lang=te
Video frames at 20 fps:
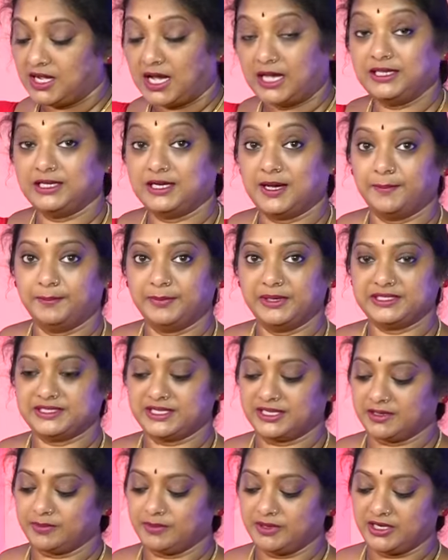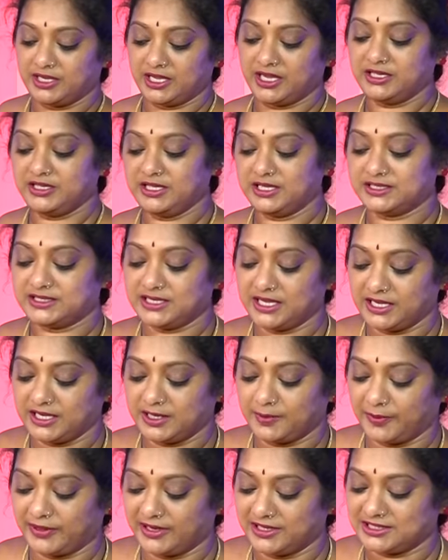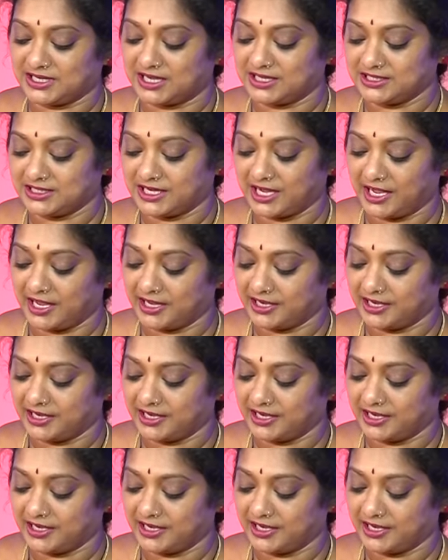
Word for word: అది కంపల్సరీ మీరు ఏది వేసినా వేయకపోయినా జాజికాయ